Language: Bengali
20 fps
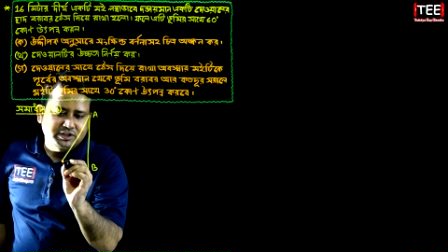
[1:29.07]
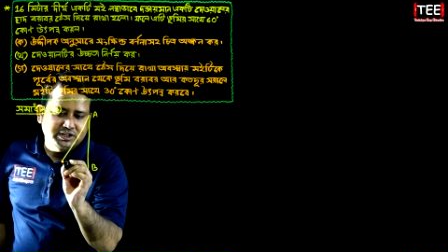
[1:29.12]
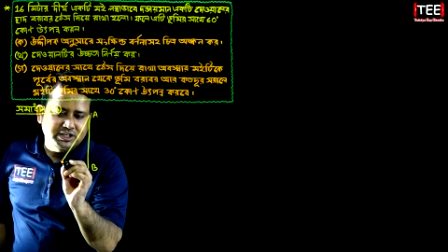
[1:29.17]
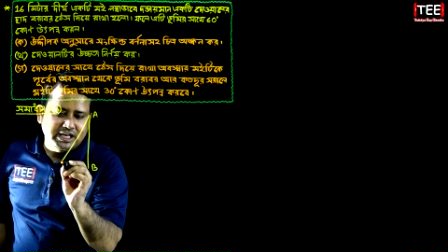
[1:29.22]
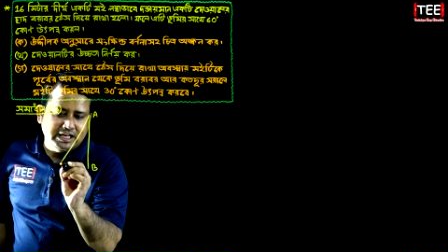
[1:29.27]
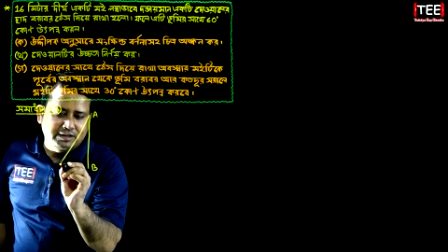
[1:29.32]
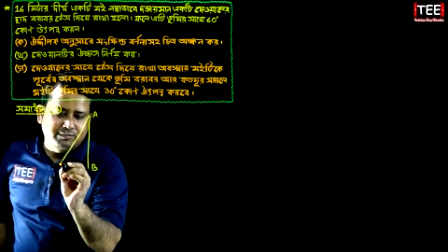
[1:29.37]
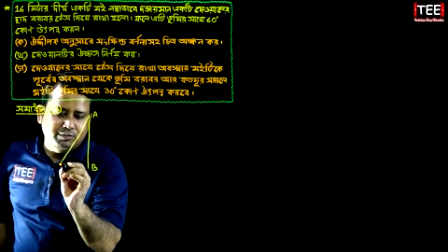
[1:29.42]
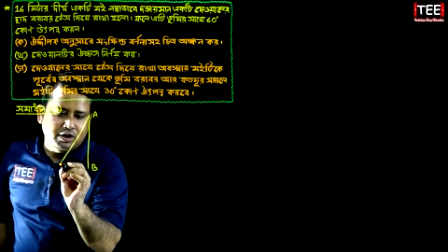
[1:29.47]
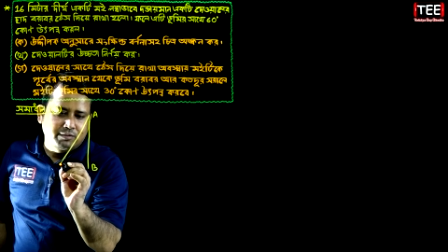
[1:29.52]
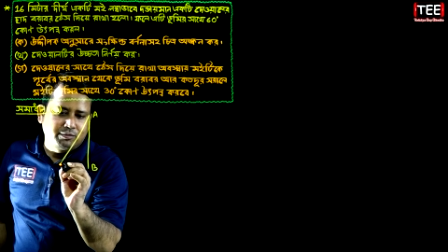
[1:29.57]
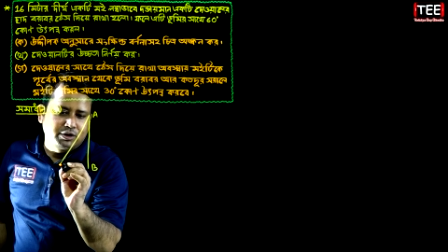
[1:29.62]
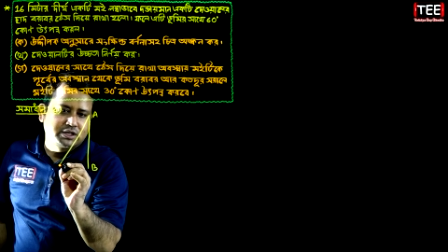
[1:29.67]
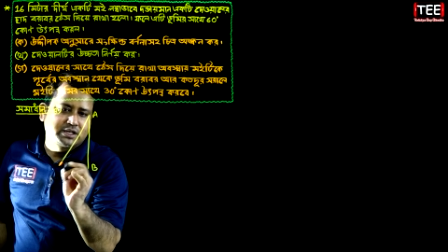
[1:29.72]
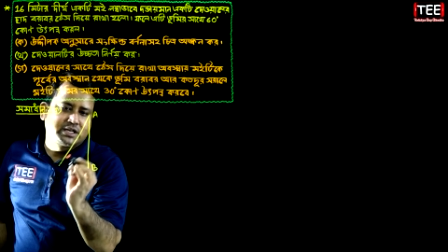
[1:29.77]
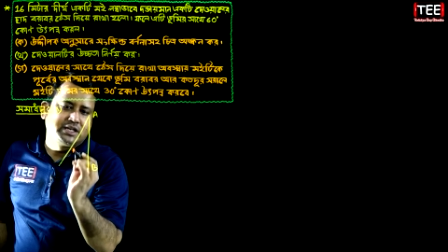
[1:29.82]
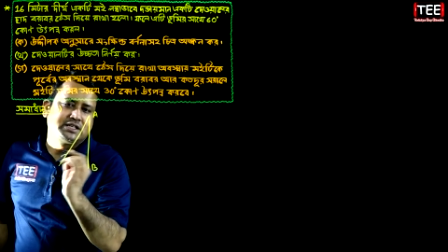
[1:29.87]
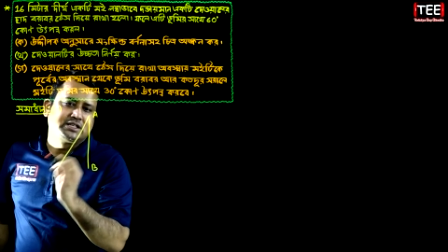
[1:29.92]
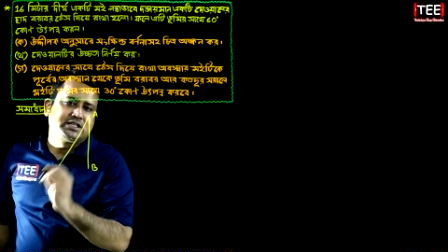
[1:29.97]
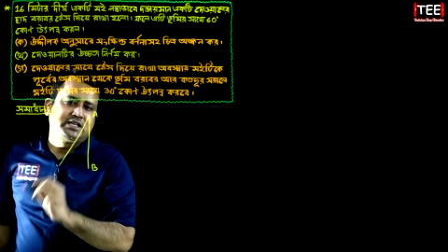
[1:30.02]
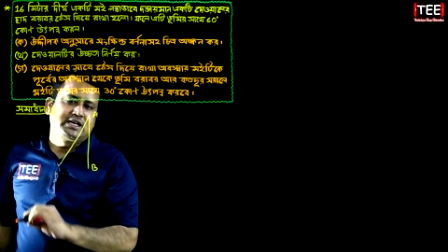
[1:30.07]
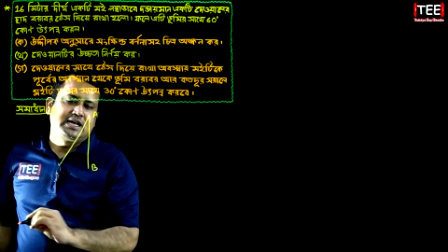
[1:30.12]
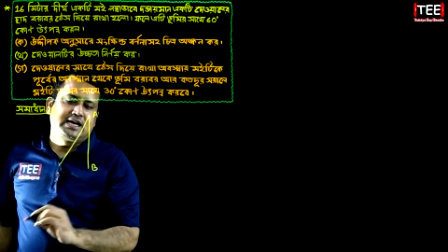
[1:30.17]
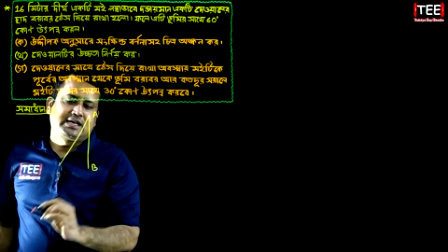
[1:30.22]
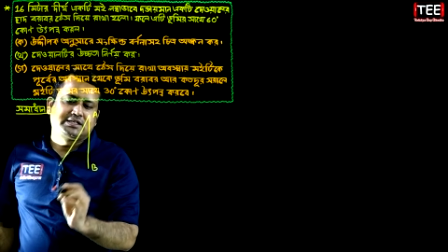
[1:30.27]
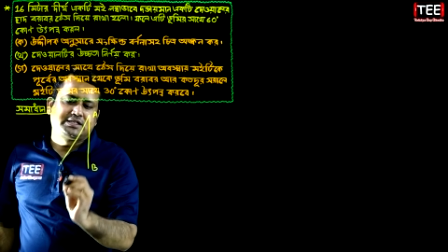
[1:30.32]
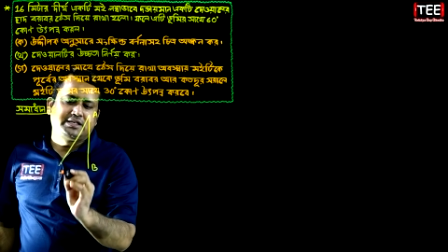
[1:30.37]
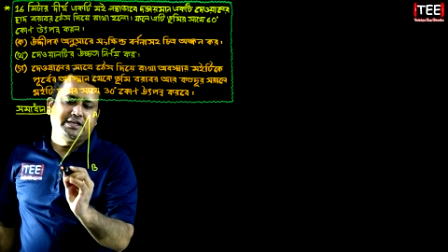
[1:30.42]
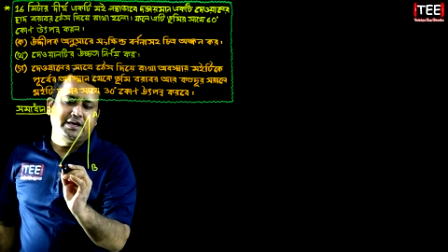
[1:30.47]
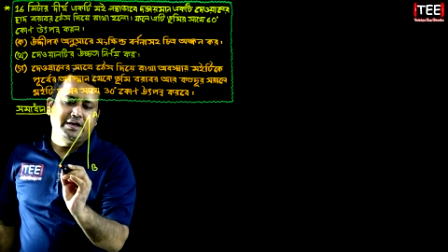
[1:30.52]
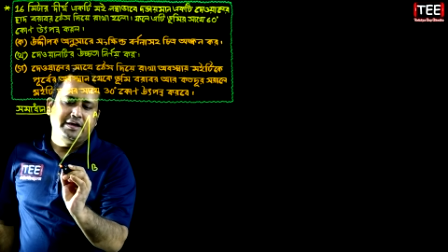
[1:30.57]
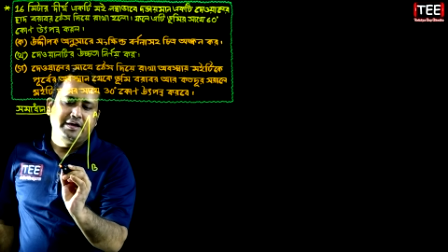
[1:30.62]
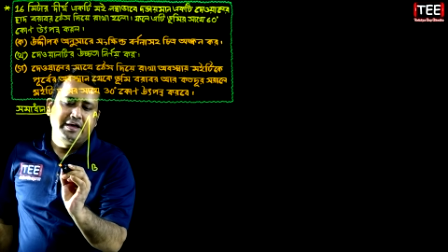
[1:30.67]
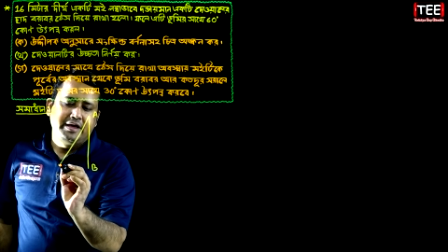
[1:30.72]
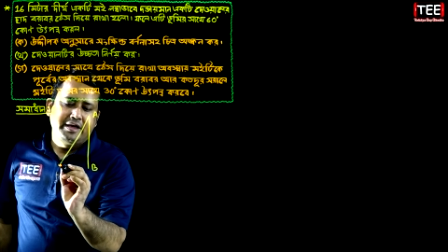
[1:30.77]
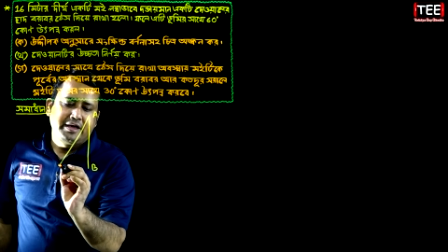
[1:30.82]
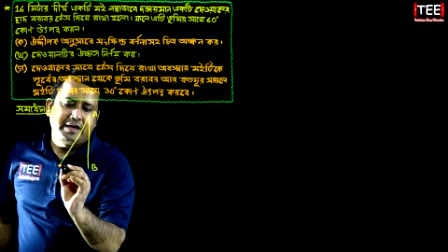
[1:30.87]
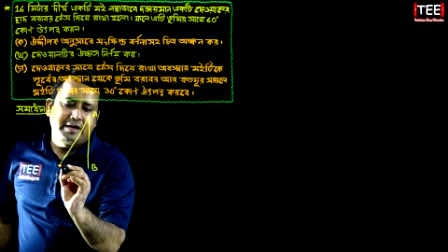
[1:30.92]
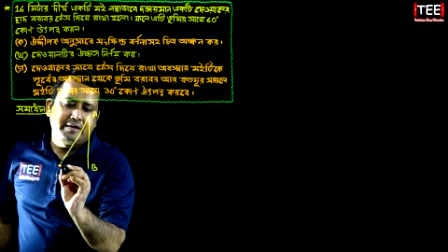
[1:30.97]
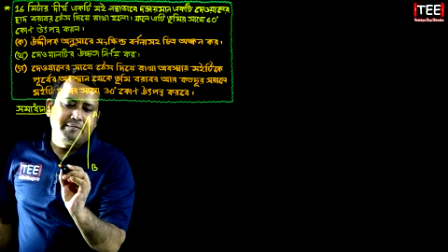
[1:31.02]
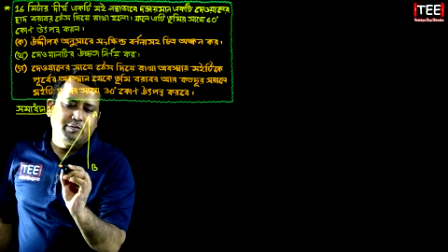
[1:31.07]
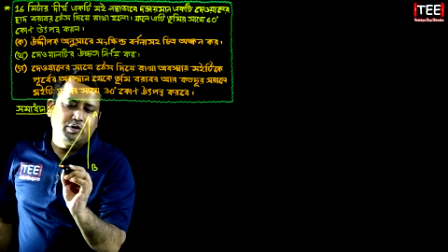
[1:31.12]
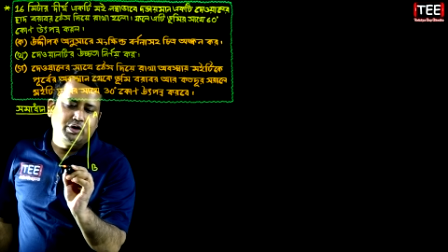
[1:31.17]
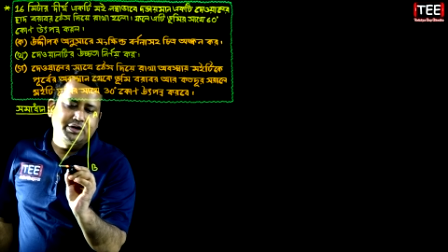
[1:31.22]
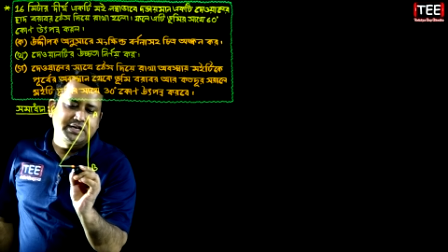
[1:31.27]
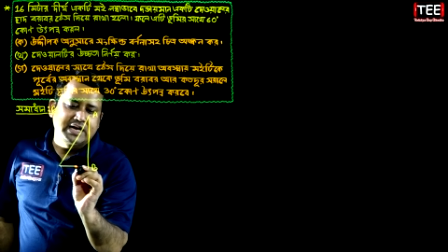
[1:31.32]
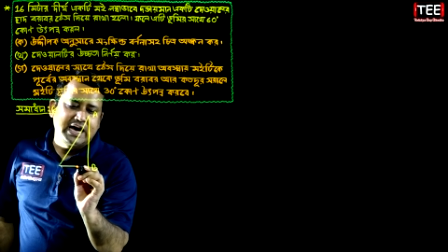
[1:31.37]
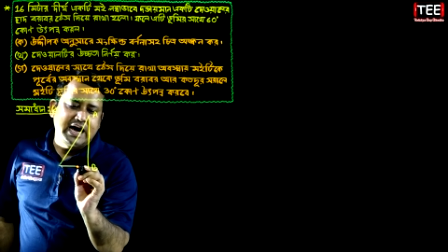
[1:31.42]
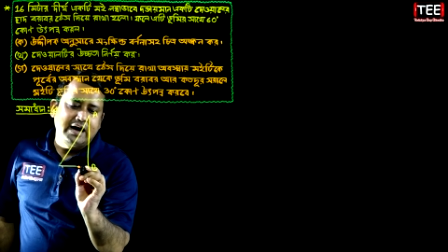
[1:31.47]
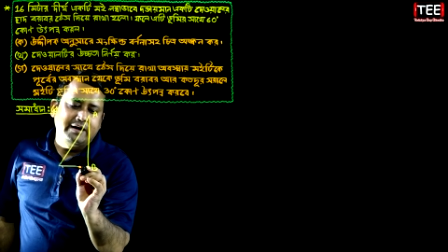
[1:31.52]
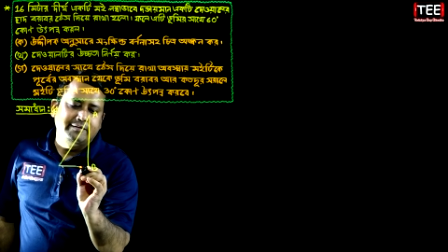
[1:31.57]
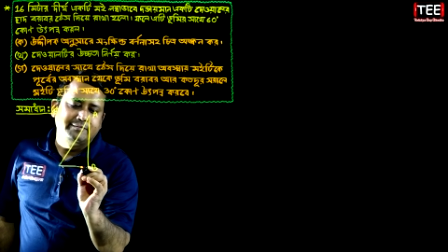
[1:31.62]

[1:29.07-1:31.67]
সাত বরাবর ঠেস দিয়ে রাখছি এই মইটা